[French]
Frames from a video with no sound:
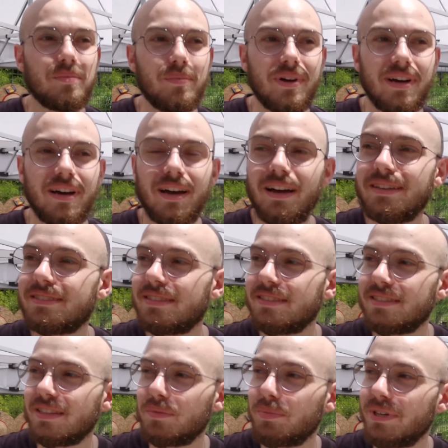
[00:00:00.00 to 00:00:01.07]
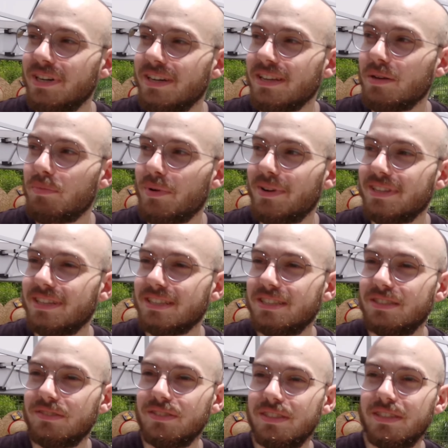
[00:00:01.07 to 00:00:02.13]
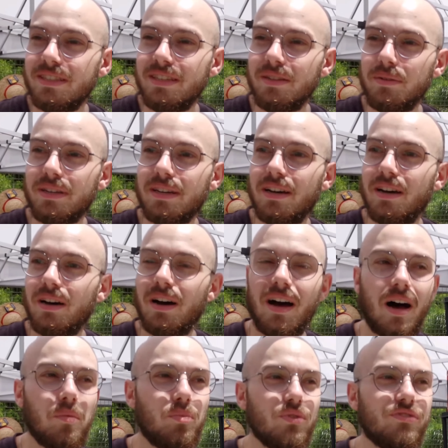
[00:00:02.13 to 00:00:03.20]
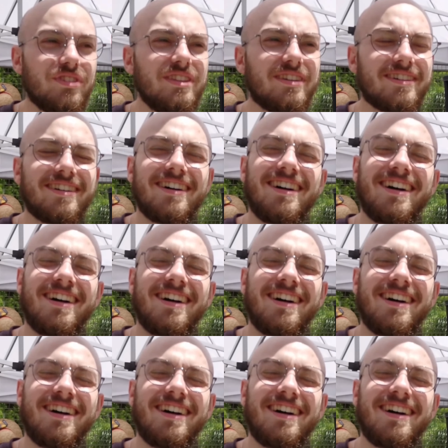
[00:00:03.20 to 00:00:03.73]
Ben bah, C'est sympa, hein, il y a pas mal d'activités, mais euh, un peu vide,